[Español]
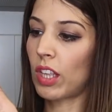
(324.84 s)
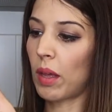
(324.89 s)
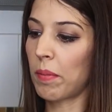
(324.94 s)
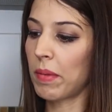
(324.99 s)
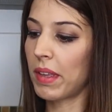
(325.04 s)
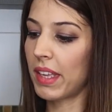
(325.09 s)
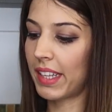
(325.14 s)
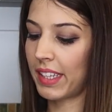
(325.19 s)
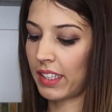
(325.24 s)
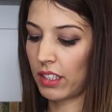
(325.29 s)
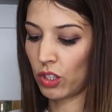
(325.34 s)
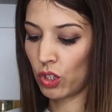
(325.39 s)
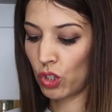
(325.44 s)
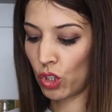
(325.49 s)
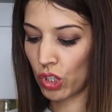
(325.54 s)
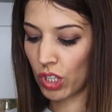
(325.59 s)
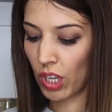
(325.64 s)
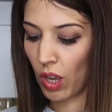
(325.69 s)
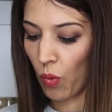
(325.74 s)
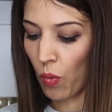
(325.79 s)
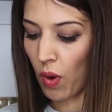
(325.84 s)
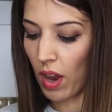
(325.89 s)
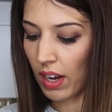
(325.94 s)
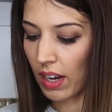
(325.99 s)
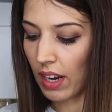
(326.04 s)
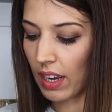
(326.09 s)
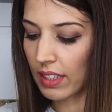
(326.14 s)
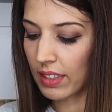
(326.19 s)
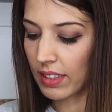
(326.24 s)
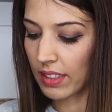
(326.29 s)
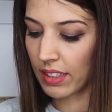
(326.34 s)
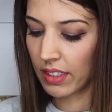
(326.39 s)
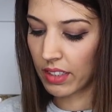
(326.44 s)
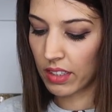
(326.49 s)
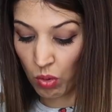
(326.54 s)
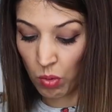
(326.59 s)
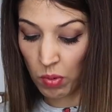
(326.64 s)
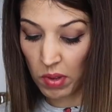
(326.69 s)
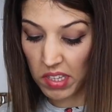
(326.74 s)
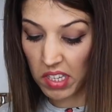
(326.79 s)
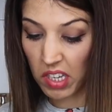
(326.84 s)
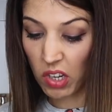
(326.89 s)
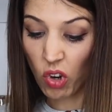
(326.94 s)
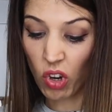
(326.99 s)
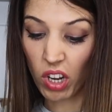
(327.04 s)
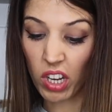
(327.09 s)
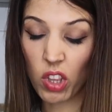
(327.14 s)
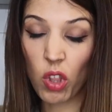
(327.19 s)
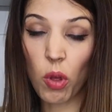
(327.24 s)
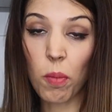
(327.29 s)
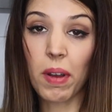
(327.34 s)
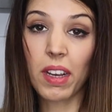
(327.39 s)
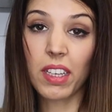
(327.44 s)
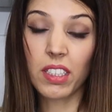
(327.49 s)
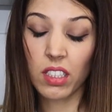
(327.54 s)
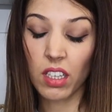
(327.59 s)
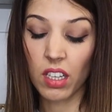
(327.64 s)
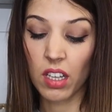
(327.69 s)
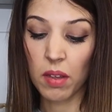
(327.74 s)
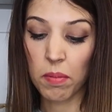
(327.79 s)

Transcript: también dos aguacates, hubiese cogido más